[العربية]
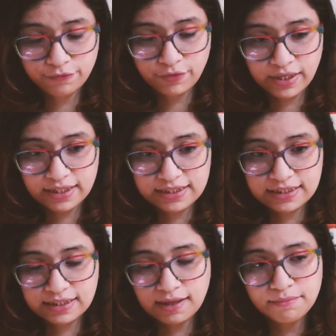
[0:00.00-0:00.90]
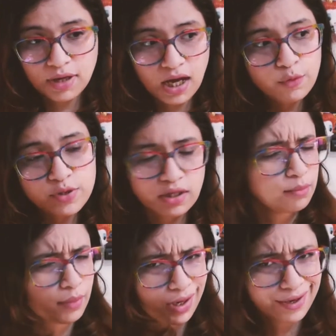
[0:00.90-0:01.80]
فيعني لما هوصل
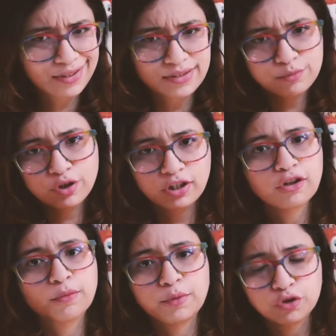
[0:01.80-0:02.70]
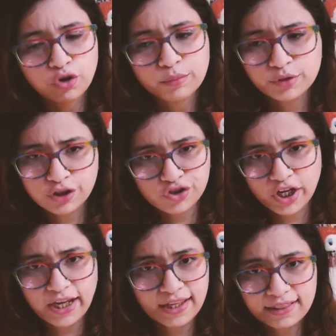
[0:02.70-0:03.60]
للمرحلة دي ممكن اطلب منكم
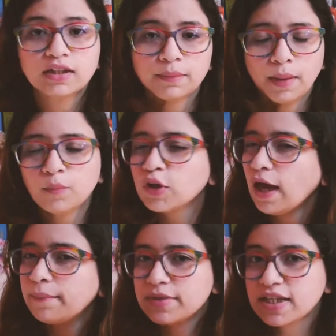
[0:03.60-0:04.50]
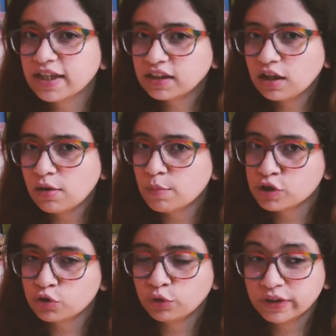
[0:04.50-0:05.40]
ترشيحات انا طبعا متحمسة جدا
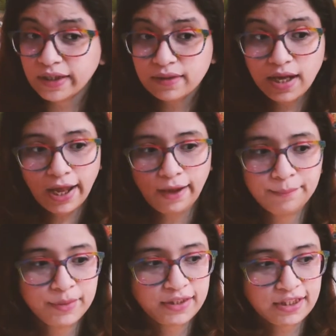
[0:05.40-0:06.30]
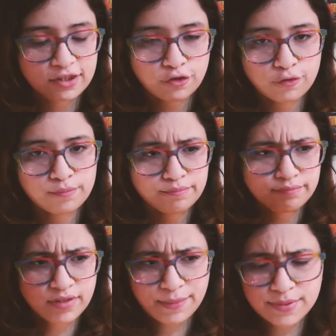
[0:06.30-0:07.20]
للمشروع ده حبيت اديكم
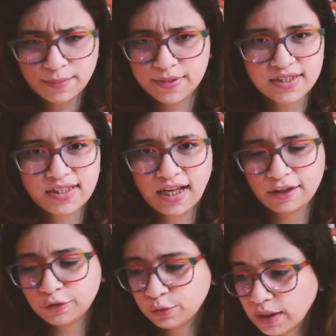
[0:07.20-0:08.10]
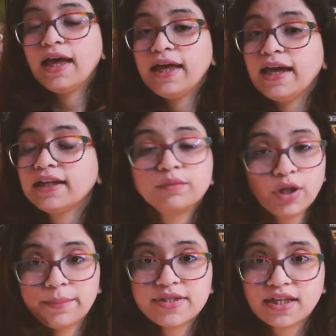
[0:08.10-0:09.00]
نبذه بسيطه عنه آه، انا
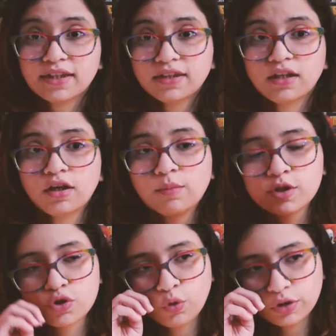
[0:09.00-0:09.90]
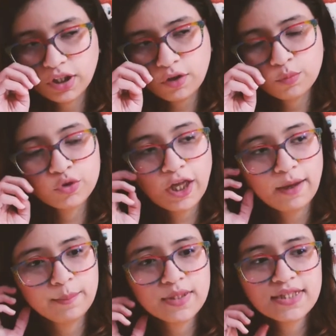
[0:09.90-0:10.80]
متحمسه جدا للمشروع ده
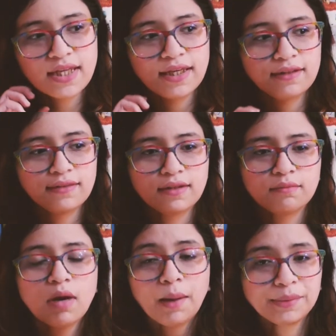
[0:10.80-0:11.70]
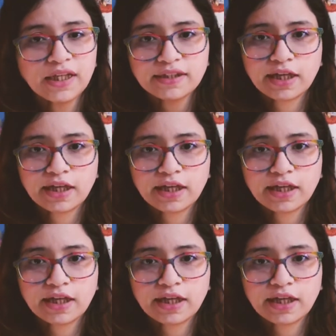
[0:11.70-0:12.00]
ومتحمسه ان مع بدايه